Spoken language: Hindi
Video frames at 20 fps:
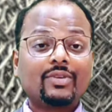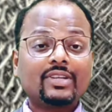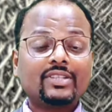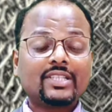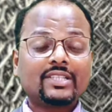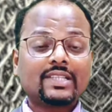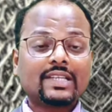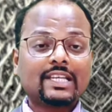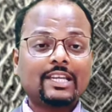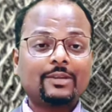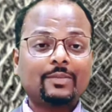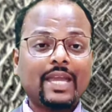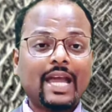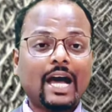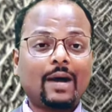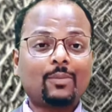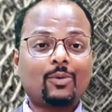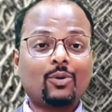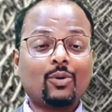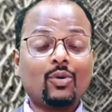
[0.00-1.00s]
फ्रेंड जैसा कि मैं
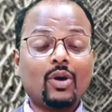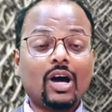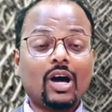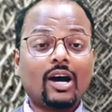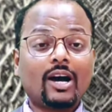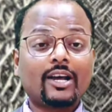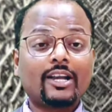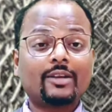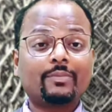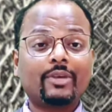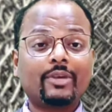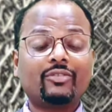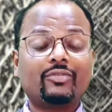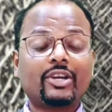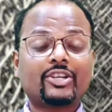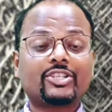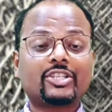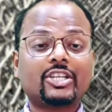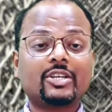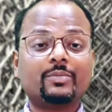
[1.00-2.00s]
आपको हर एक
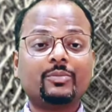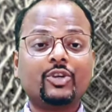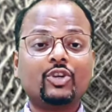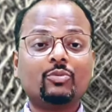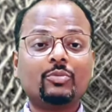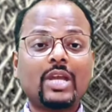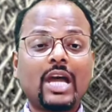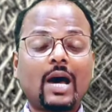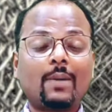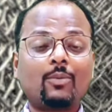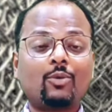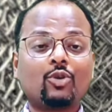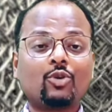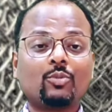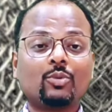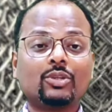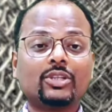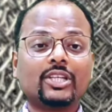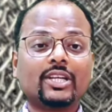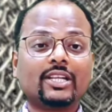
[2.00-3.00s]
मैन्युफैक्चरिंग के वीडियो में आप लोग
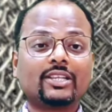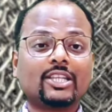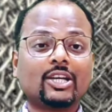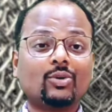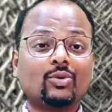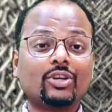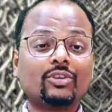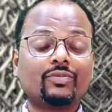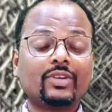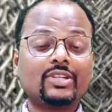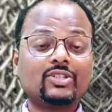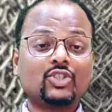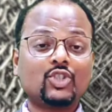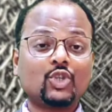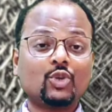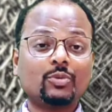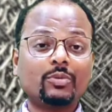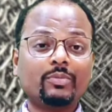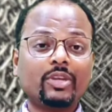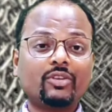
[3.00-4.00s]
को बोलते रहता हूँ कि फ्रेंड
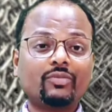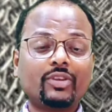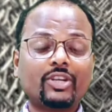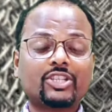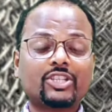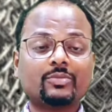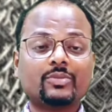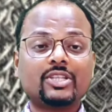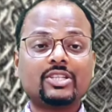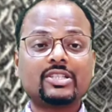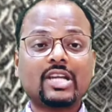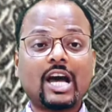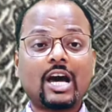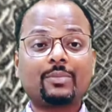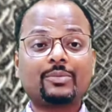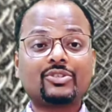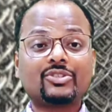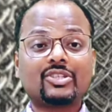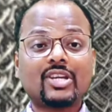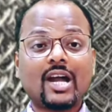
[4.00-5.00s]
जो भी मैन्युफैक्चरिंग बिजनेस
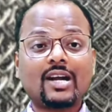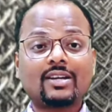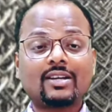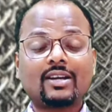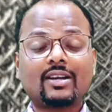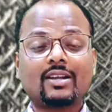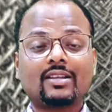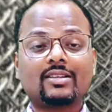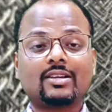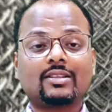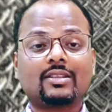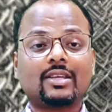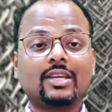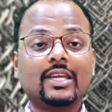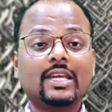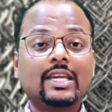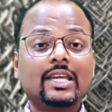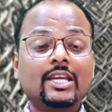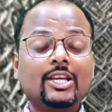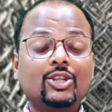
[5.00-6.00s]
आप स्टार्ट करना चाहते
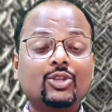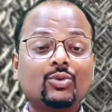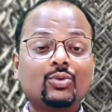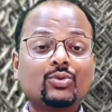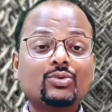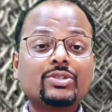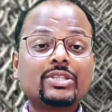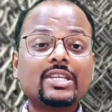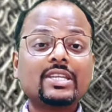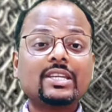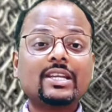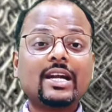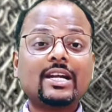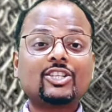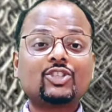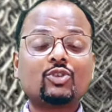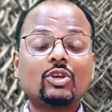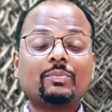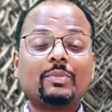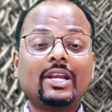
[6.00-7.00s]
हैं तो उसके
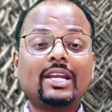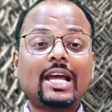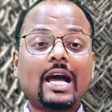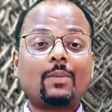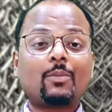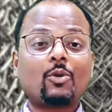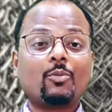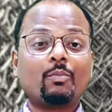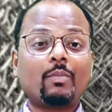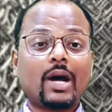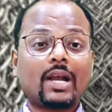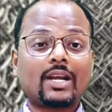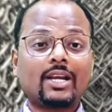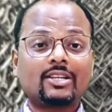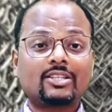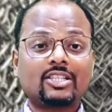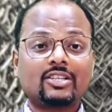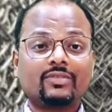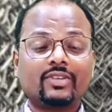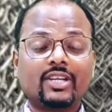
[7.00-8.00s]
रिगार्डिंग जो है पहले आपको
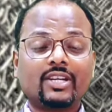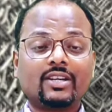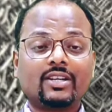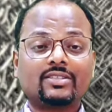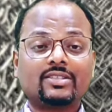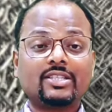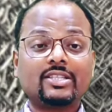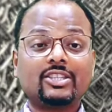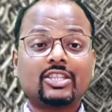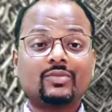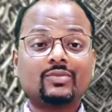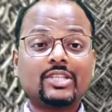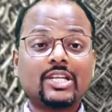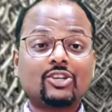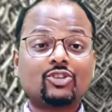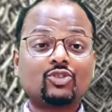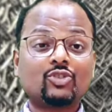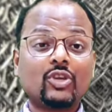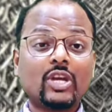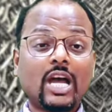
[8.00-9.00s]
मार्केट सर्वे करना चाहिए तभी
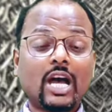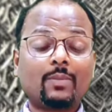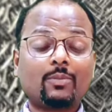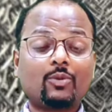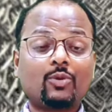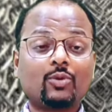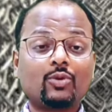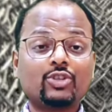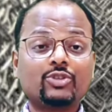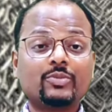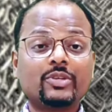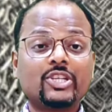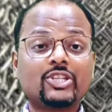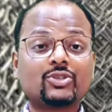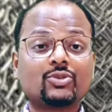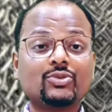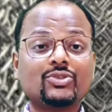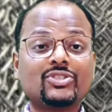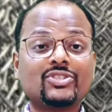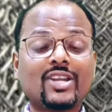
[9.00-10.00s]
जाकर जो है आपको उस
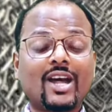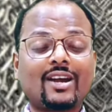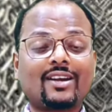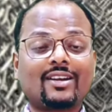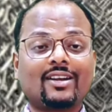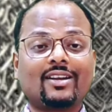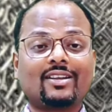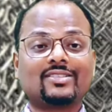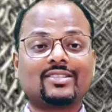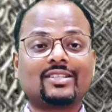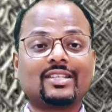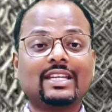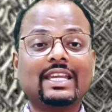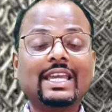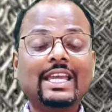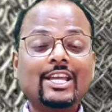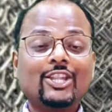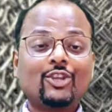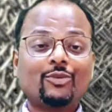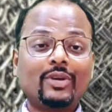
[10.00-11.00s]
बिजनेस को स्टार्ट करना चाहिए
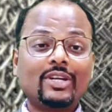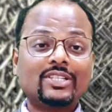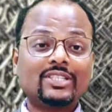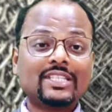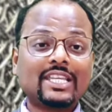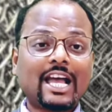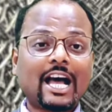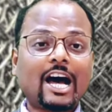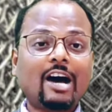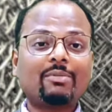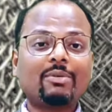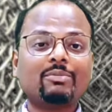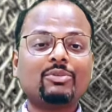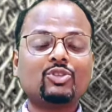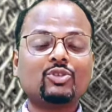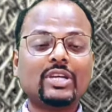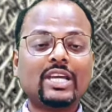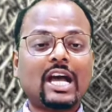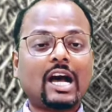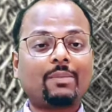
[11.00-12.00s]
तो फ्रेंड्स यहाँ पर
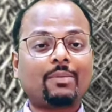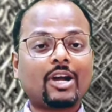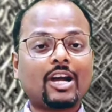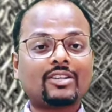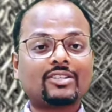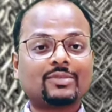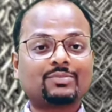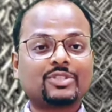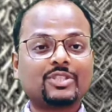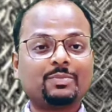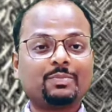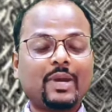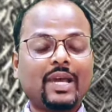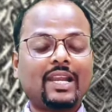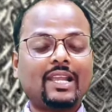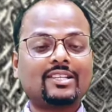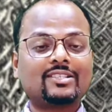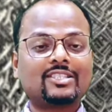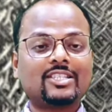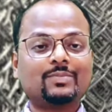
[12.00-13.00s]
भी जो है आपका सबसे
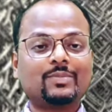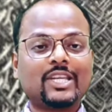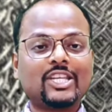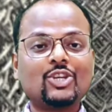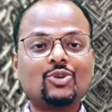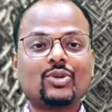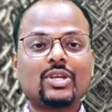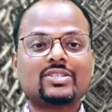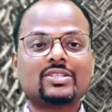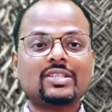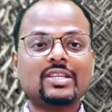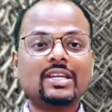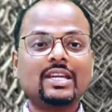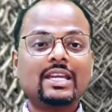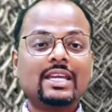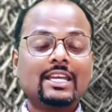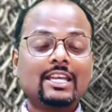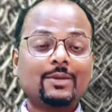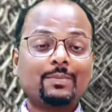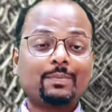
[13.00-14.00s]
पहला स्टेप यही होना
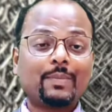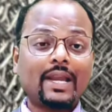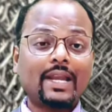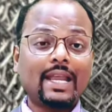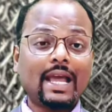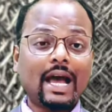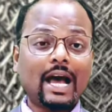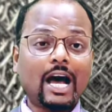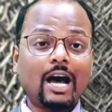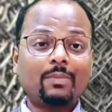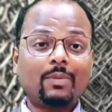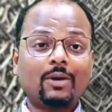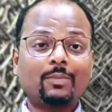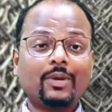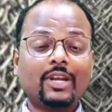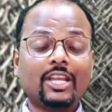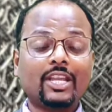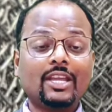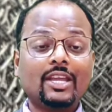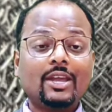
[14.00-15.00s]
चाहिए कि पहले आप
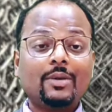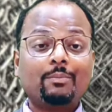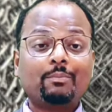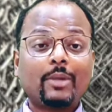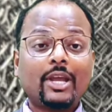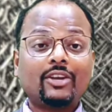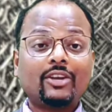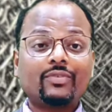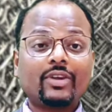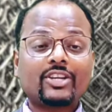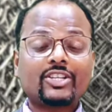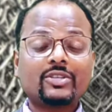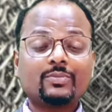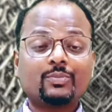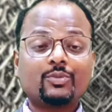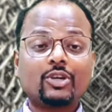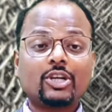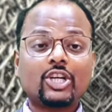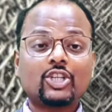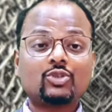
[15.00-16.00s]
अपने
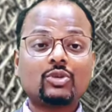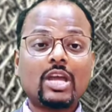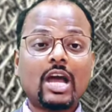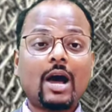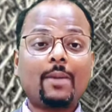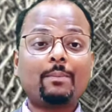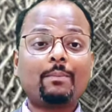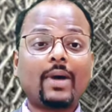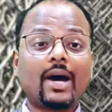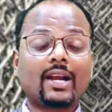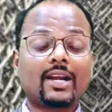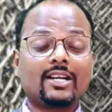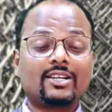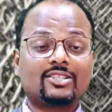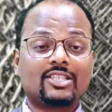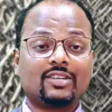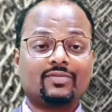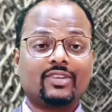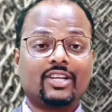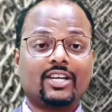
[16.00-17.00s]
मैनुफैक्चरिंग प्रोडक्ट का जो है आप
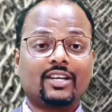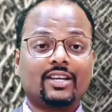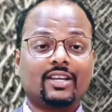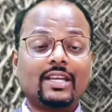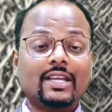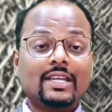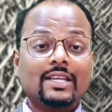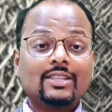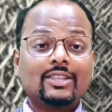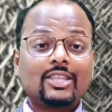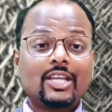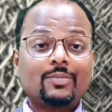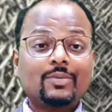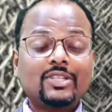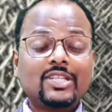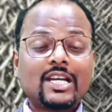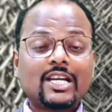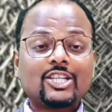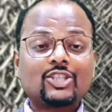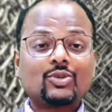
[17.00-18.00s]
मार्केट सर्वे करें
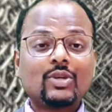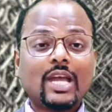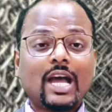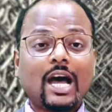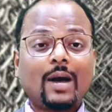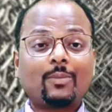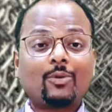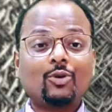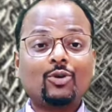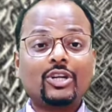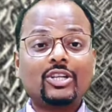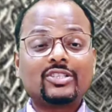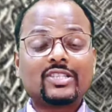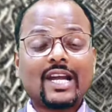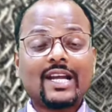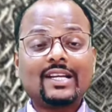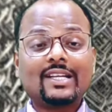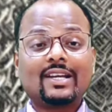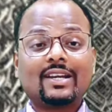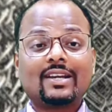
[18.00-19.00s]
तभी जाकर जो है आपको
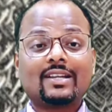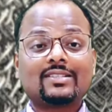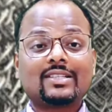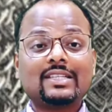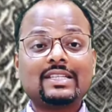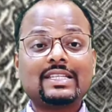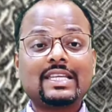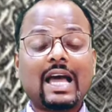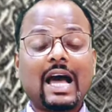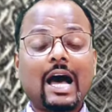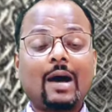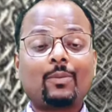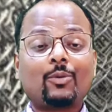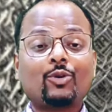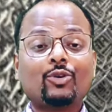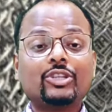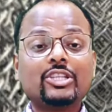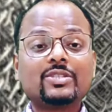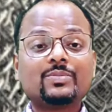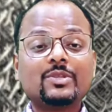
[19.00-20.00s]
डिसाइड करना चाहिए कि
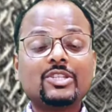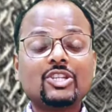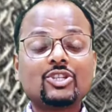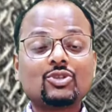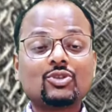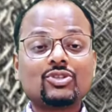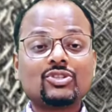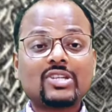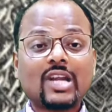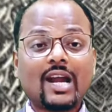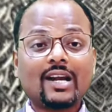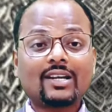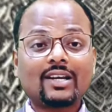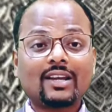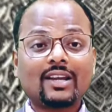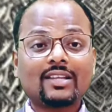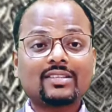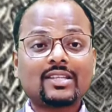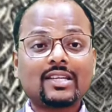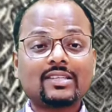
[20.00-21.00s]
आपको इस बिजनेस को स्टार्ट
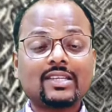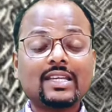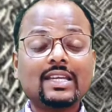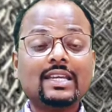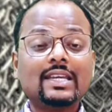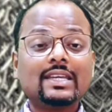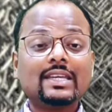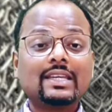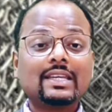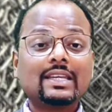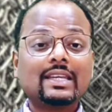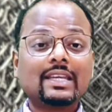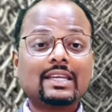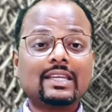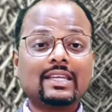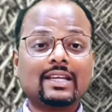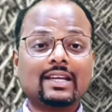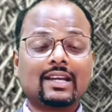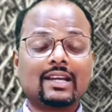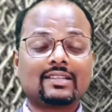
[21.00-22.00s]
करना चाहिए कि
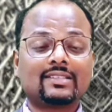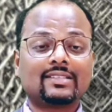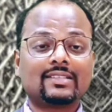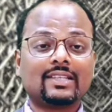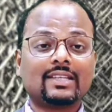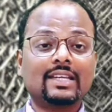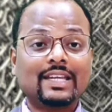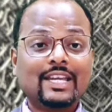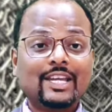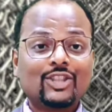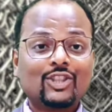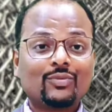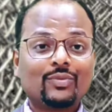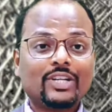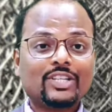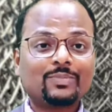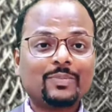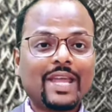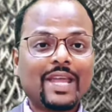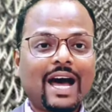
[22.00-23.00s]
नहीं करना चाहिए तो
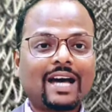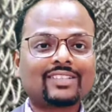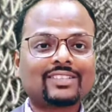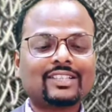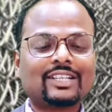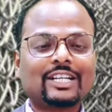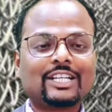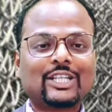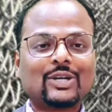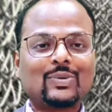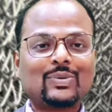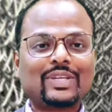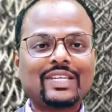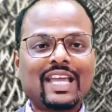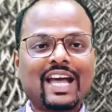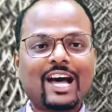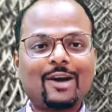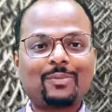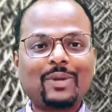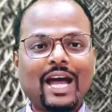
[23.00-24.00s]
फ्रेंड्स मैं आशा करता हूँ कि
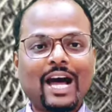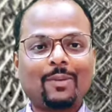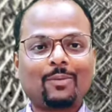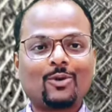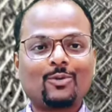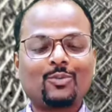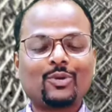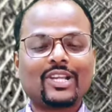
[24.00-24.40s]
यहाँ पे आपको